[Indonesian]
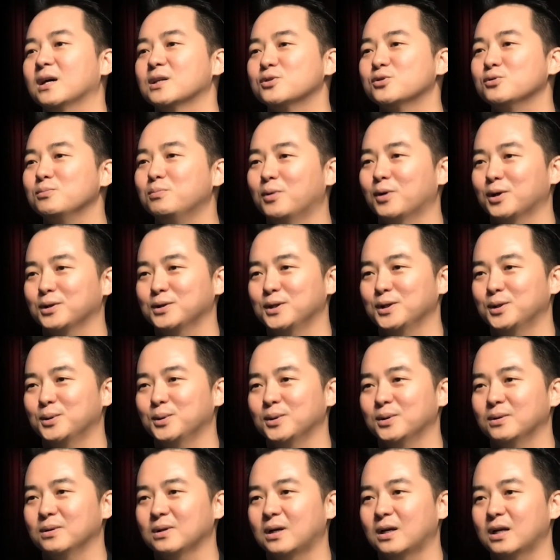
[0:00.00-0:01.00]
support gitu
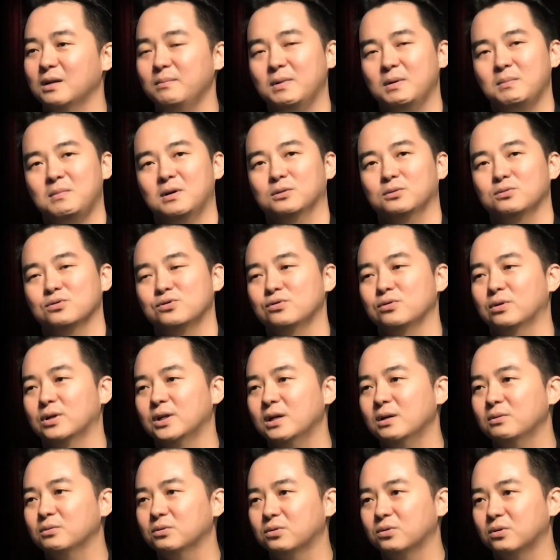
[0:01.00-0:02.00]
loh karena memang
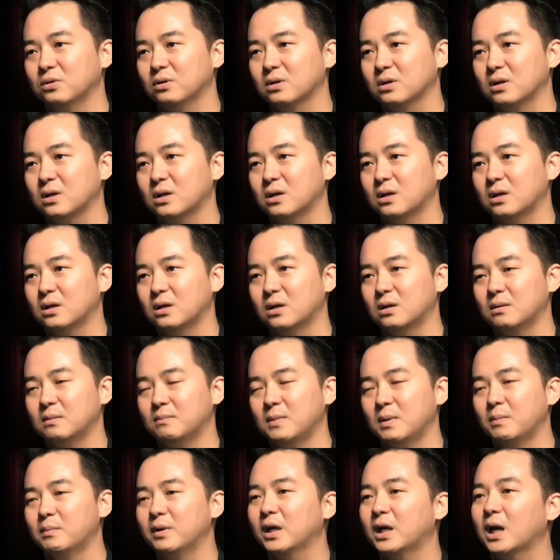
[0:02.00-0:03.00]
tujuannya untuk uh,
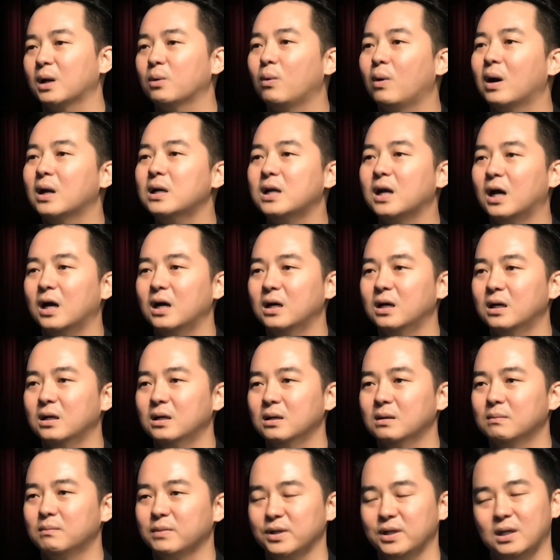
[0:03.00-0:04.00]
memberikan wadah
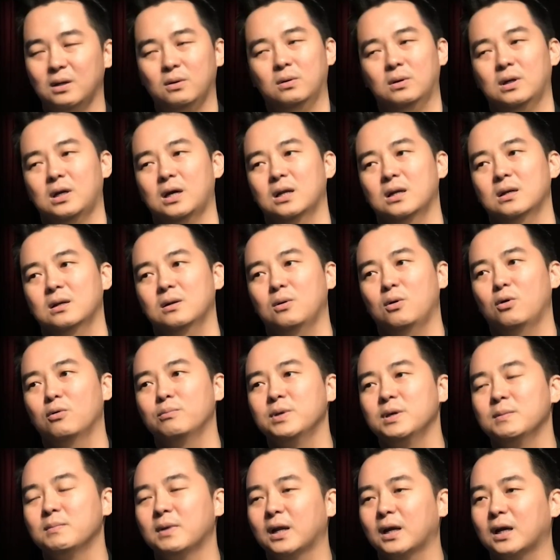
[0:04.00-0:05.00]
menyalurkan
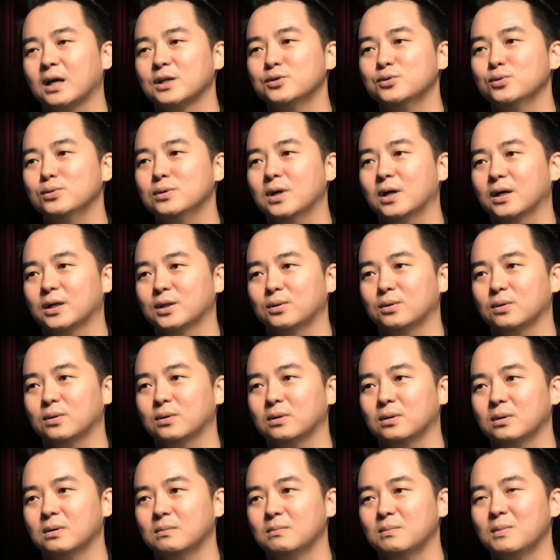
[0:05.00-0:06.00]
hobi mereka juga gitu
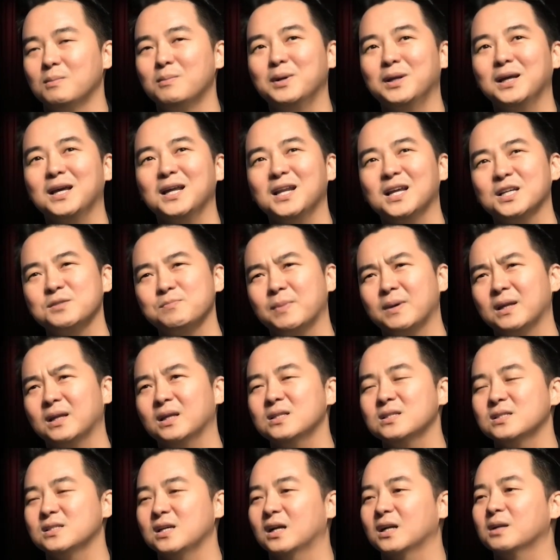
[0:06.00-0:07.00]
loh memberikan
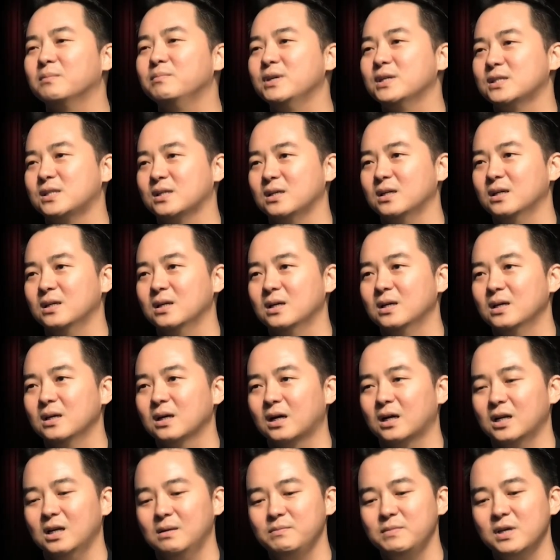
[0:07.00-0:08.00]
experience yang lebih sih
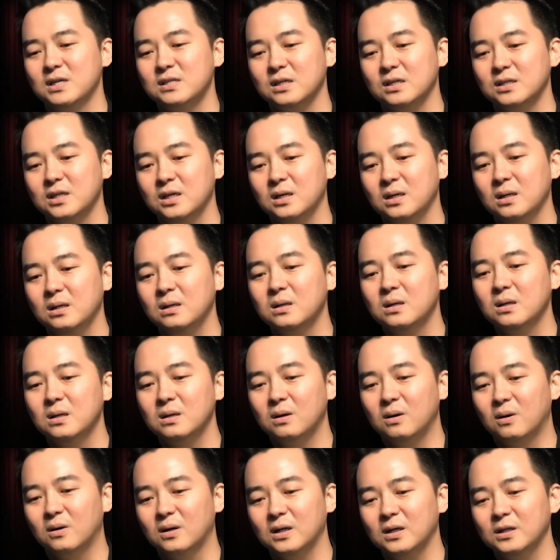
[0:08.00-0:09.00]
karena biasanya
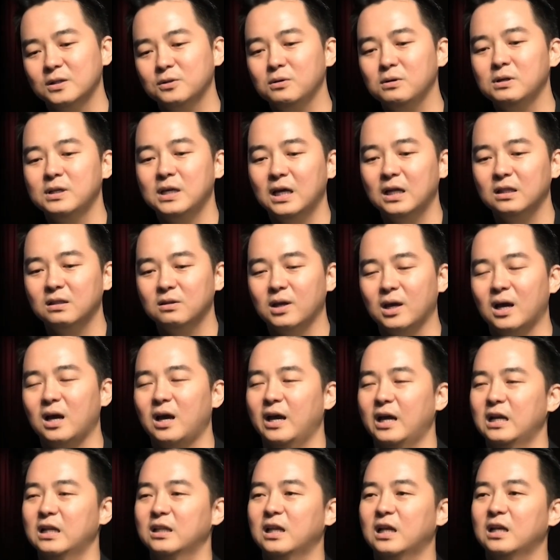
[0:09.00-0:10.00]
orang itu lihat ya
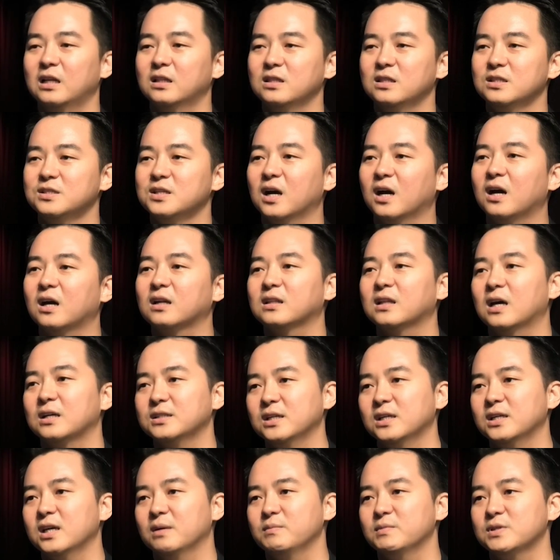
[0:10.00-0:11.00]
elit-elit di Jakarta
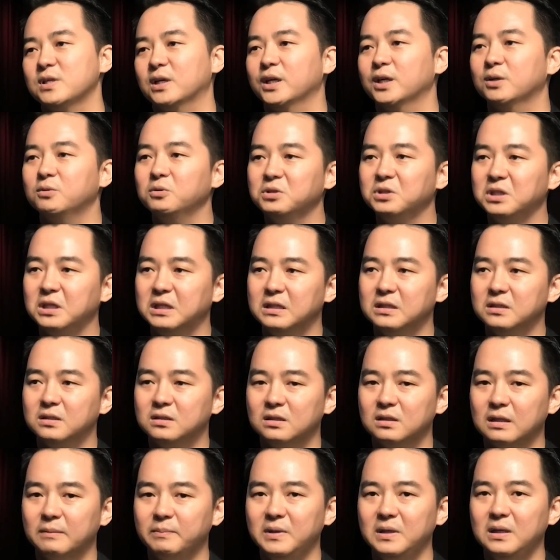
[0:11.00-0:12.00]
aja yang bisa
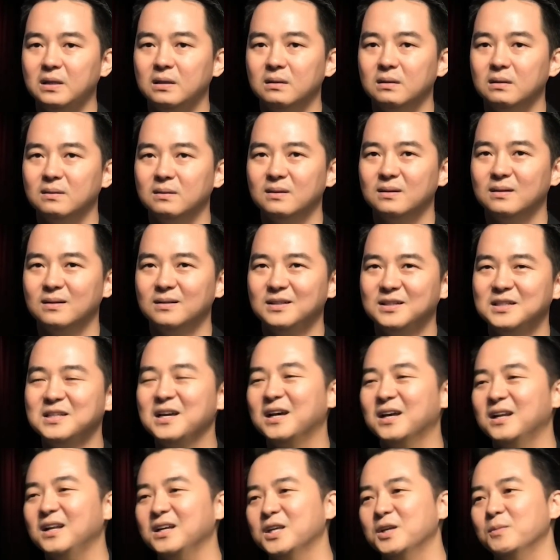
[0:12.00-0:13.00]
ngikutin tapi di
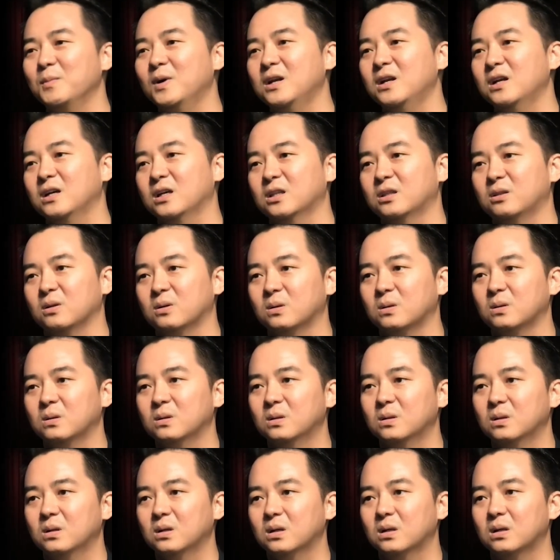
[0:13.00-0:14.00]
daerah gimana gitu loh
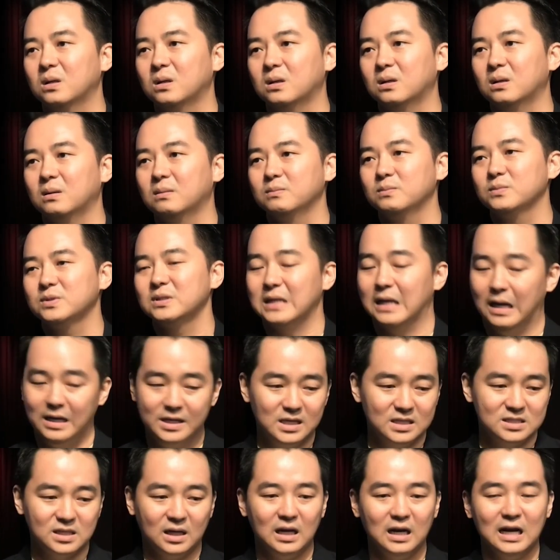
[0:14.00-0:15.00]
uh,
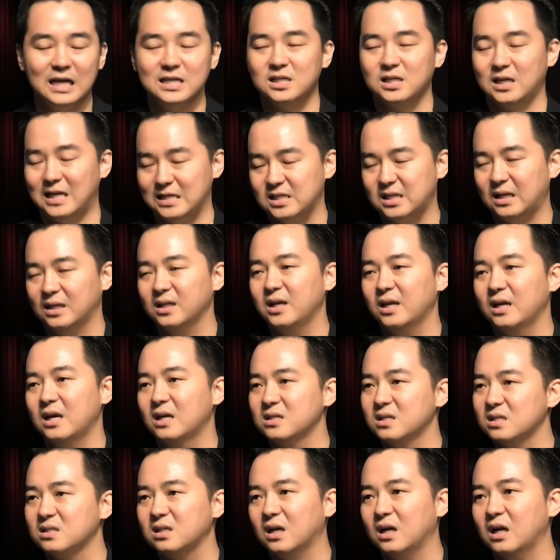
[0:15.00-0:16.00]
hanya sekelas kasarnya ya
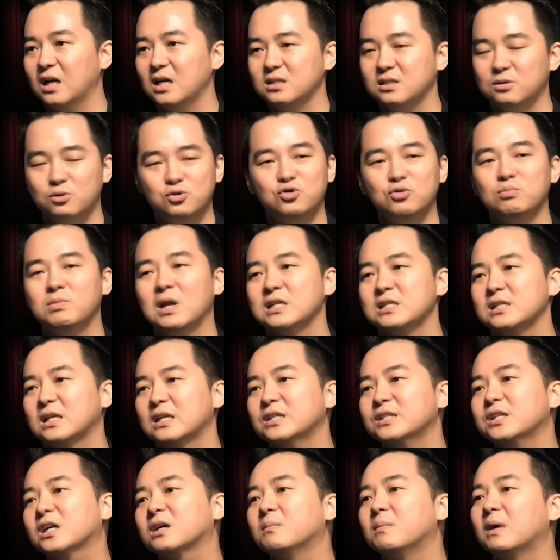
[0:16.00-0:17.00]
hanya sekelas
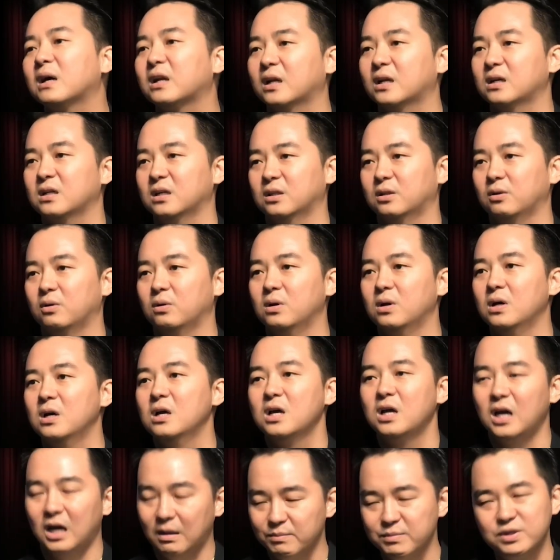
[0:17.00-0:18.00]
17-an aja kemarin gitu loh.
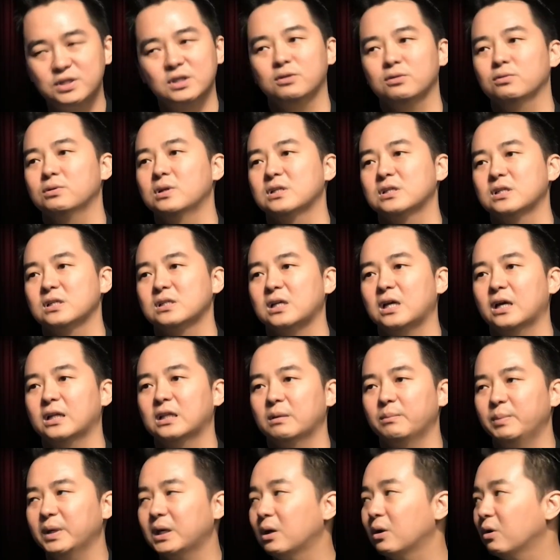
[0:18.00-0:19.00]
Habis itu udah selesai.
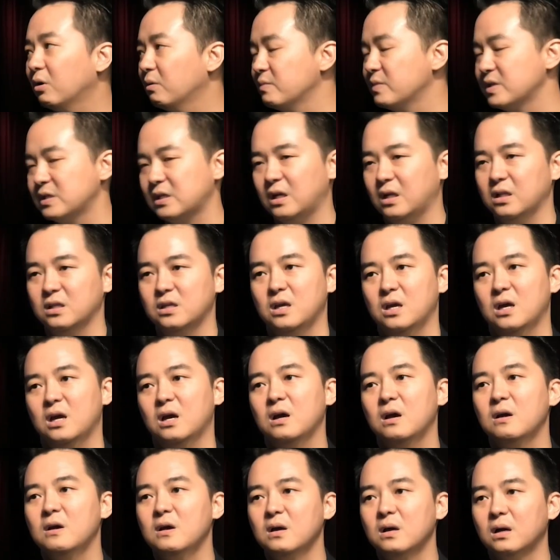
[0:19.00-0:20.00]
Tapi kalau
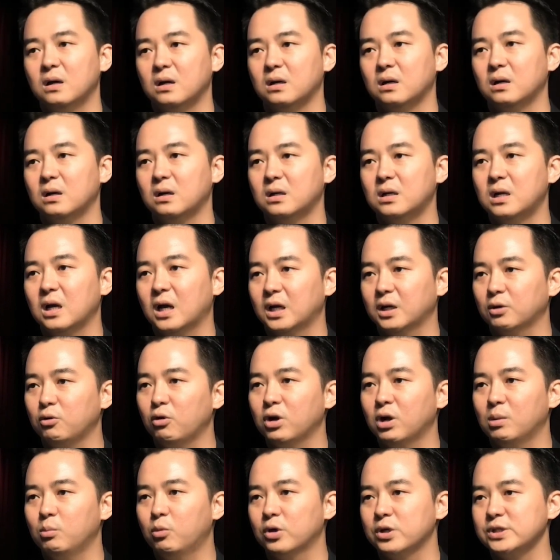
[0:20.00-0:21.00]
misalnya uh, dengan
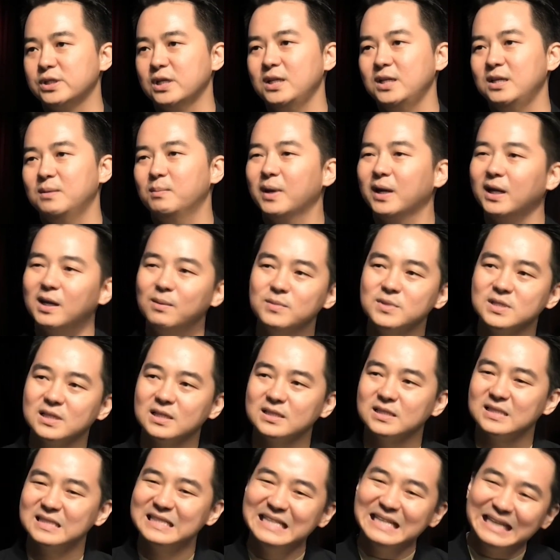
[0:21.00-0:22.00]
kolaborasi ini mereka bisa
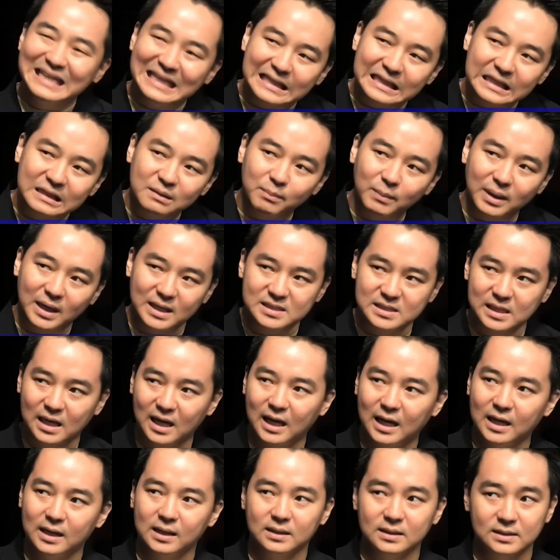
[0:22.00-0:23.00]
sedikit
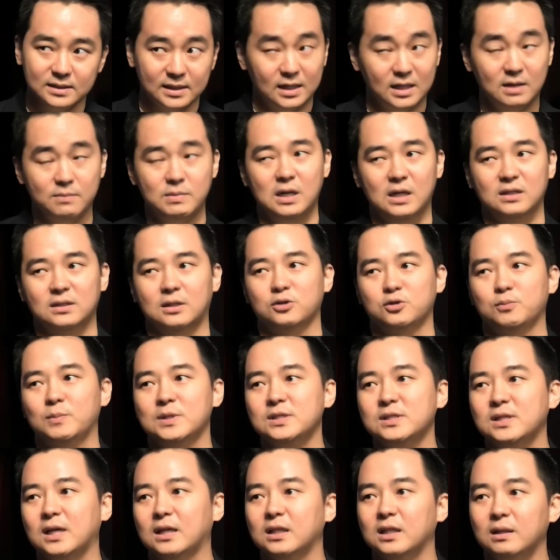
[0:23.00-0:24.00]
merasakan. Saya nggak bilang
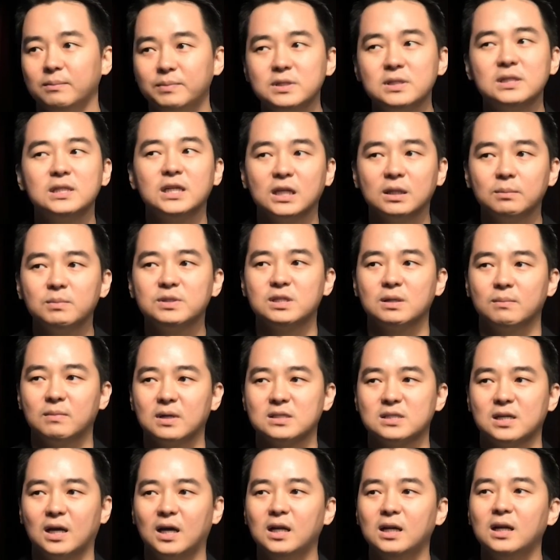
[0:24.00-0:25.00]
100% tapi sedikit bisa
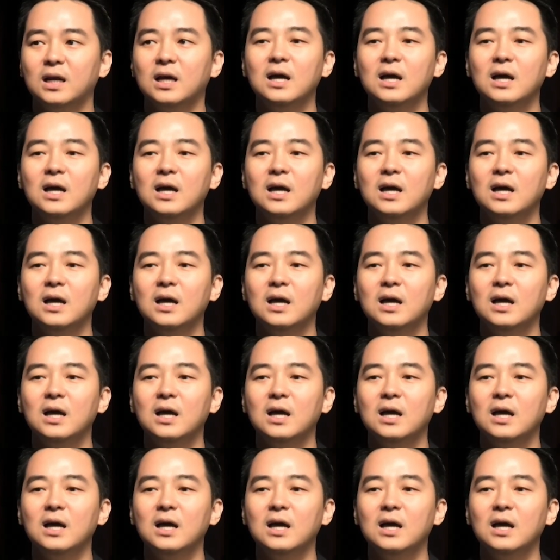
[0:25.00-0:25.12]
merasakan